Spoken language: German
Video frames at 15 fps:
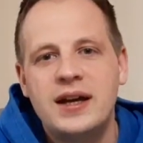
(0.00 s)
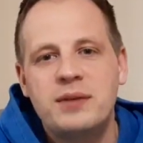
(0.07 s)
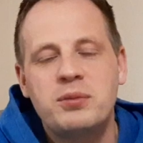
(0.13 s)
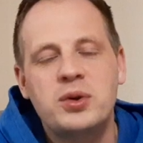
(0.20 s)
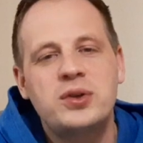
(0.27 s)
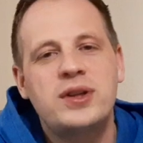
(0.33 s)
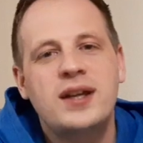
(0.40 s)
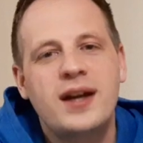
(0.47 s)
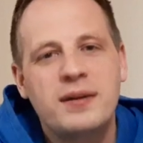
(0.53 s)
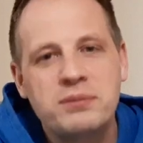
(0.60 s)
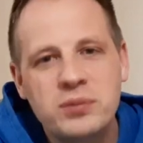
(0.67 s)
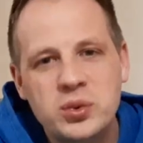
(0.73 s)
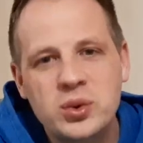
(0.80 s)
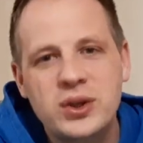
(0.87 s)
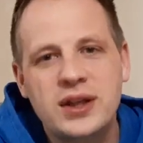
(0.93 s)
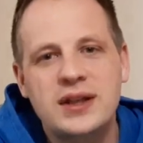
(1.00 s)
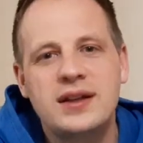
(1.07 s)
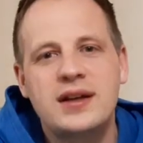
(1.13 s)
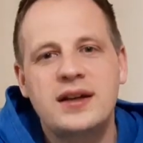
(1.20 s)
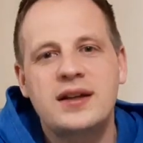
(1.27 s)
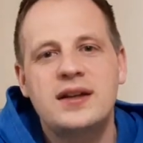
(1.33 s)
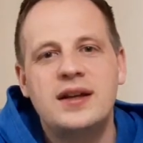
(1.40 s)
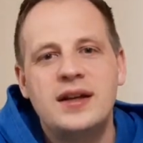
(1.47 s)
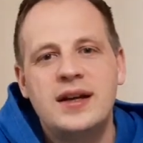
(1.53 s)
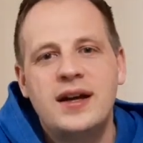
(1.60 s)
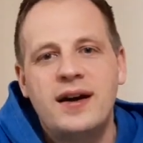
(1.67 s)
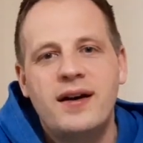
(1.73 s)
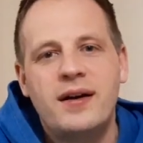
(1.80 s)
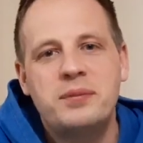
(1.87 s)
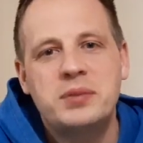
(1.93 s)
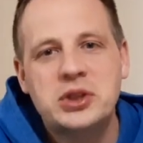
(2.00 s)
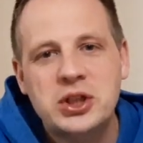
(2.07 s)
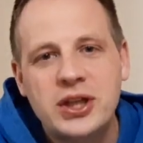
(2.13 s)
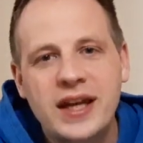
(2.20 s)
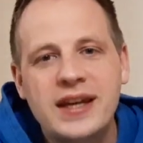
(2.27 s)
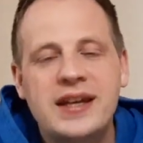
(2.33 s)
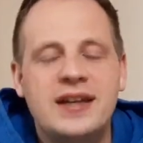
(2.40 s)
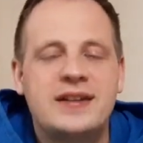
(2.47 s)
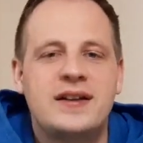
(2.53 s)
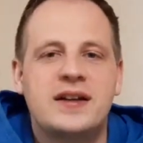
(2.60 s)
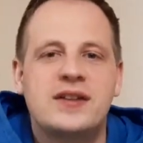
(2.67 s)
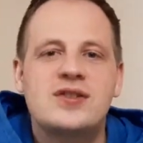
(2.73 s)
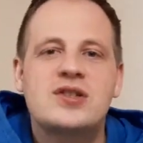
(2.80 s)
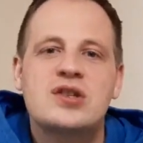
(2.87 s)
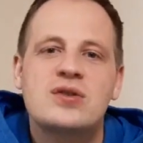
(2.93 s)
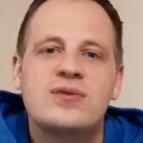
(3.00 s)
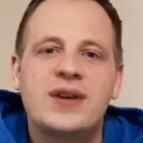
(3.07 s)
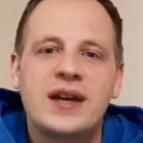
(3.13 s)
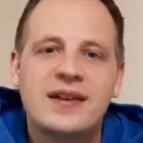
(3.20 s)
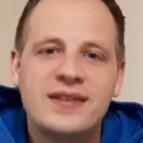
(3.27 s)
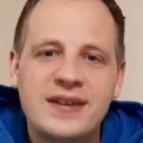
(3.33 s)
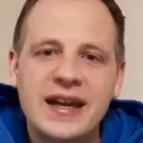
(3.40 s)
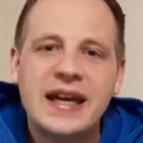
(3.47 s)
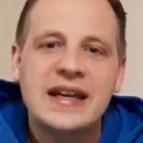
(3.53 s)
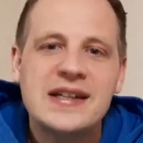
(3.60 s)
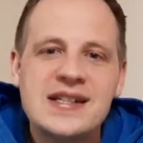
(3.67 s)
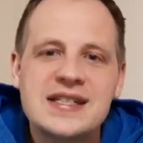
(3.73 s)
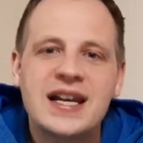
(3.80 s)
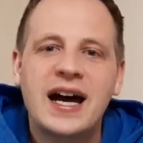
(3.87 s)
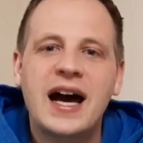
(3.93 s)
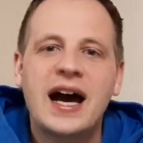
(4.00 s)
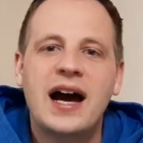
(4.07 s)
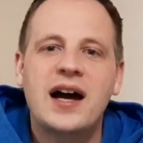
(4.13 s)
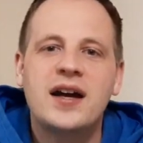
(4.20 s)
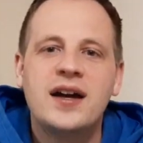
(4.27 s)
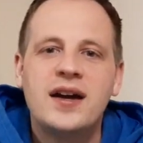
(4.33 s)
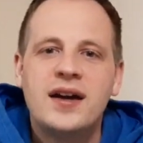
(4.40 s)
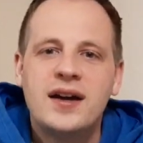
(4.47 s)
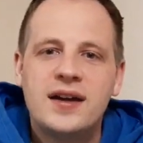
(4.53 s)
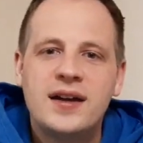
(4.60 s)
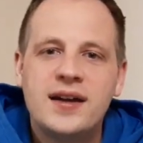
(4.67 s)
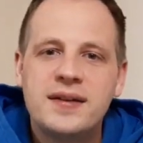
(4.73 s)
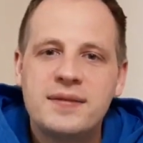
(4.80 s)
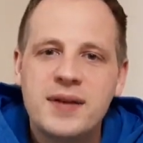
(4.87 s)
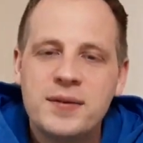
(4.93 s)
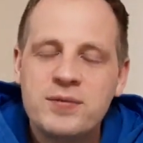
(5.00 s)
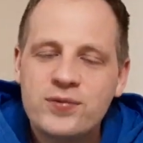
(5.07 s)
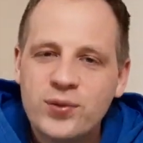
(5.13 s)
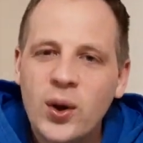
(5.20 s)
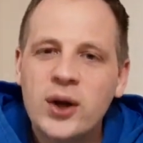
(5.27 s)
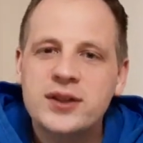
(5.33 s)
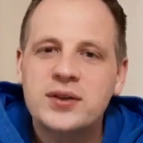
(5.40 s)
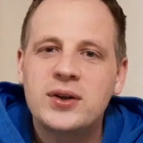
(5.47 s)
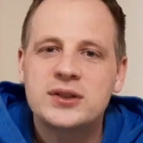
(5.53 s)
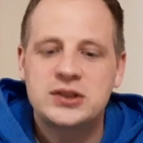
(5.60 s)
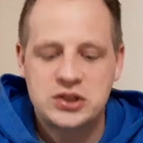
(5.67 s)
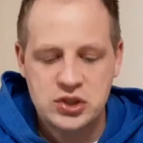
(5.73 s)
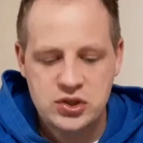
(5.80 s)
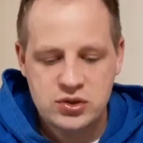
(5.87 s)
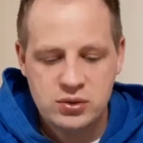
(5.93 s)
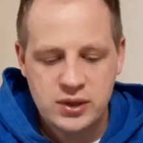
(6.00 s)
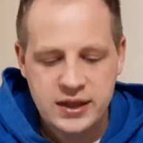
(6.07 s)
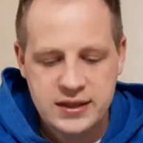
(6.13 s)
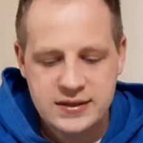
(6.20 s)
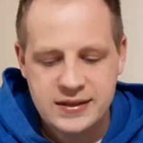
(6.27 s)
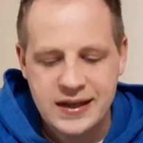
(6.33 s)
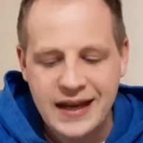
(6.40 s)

Möchte ich ermutigen darin, ähm, beständig darin zu werden, jeden Tag in, im Wort Gottes zu lesen.